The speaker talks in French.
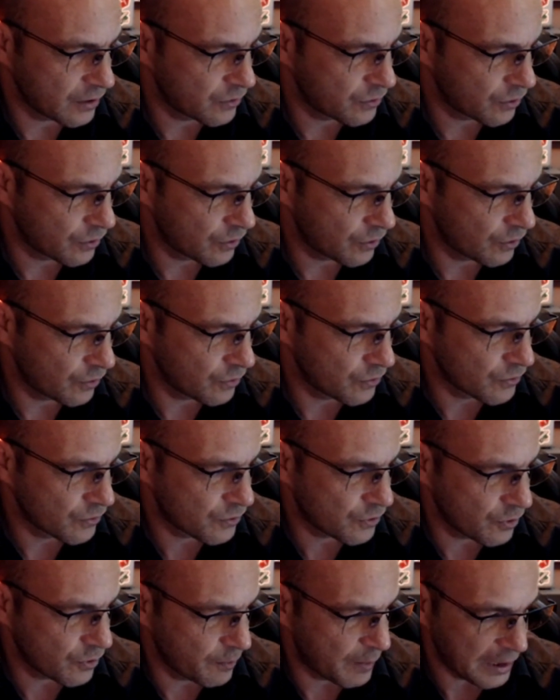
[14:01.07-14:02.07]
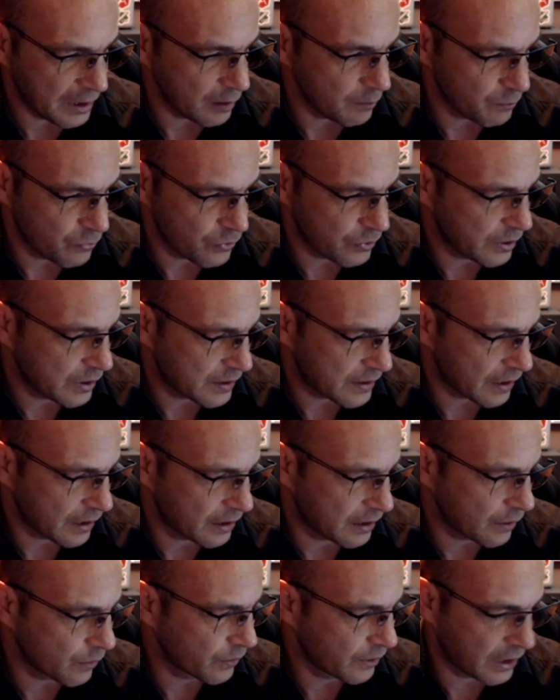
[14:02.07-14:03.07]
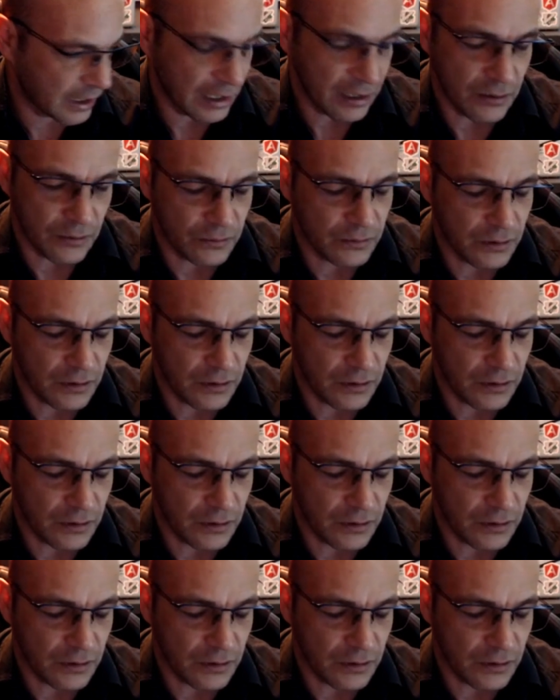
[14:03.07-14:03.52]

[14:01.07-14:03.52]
d'une semaine et puis ça a été ok. Donc,